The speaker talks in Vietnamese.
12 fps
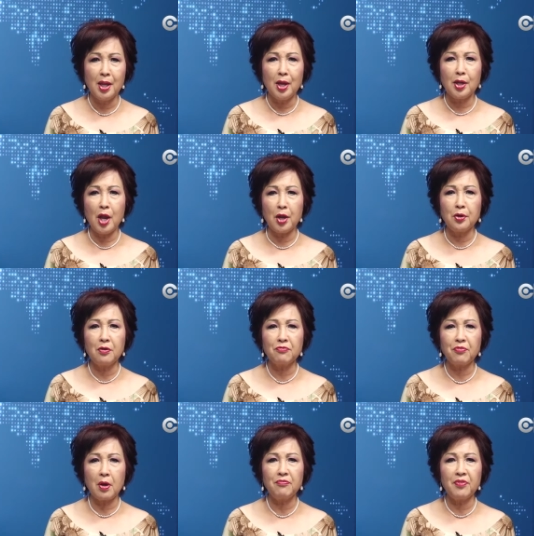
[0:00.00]
để đối
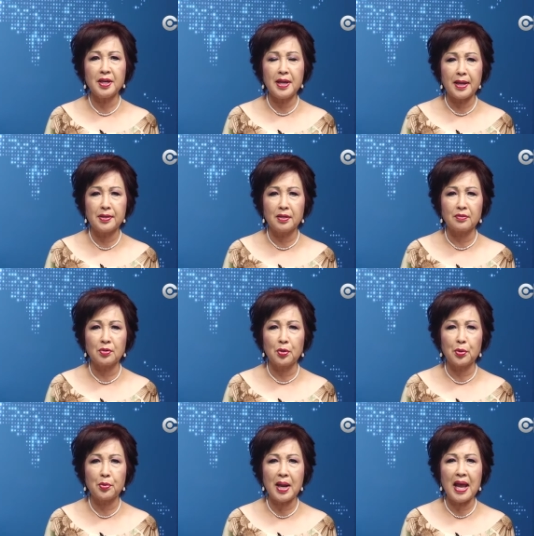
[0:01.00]
phó với đại dịch
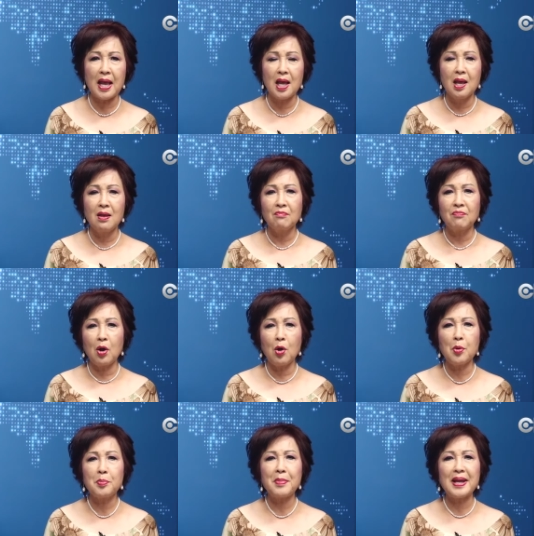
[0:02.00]
corona vào
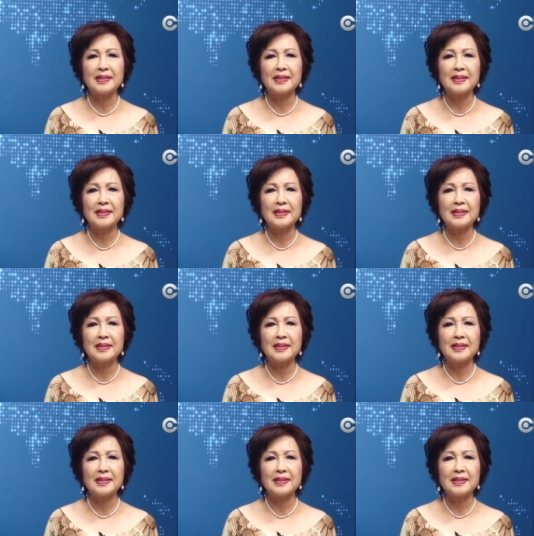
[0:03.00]
hôm 3